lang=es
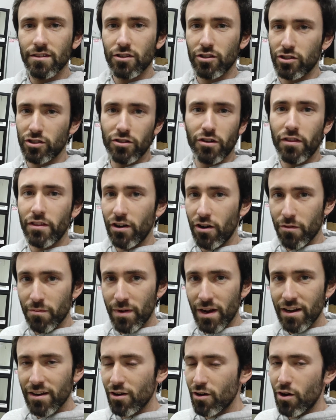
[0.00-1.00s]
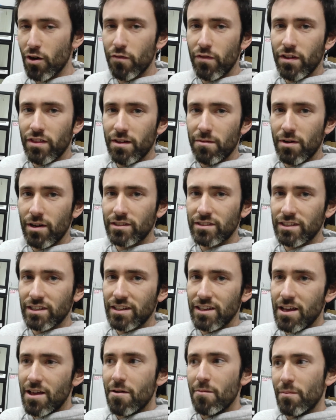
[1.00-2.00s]
Nosotros de normal no los ofrecemos así.
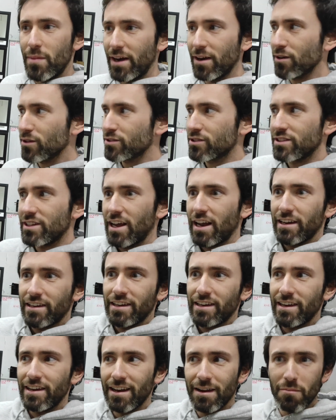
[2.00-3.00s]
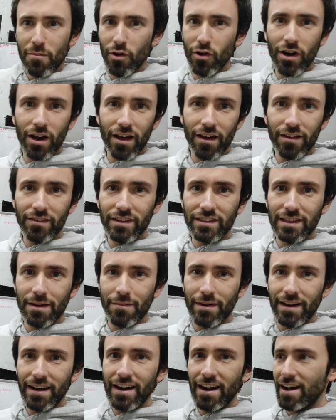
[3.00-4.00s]
Pero si a alguien le mola de esta
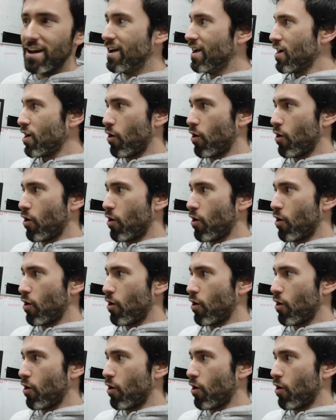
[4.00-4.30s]
manera,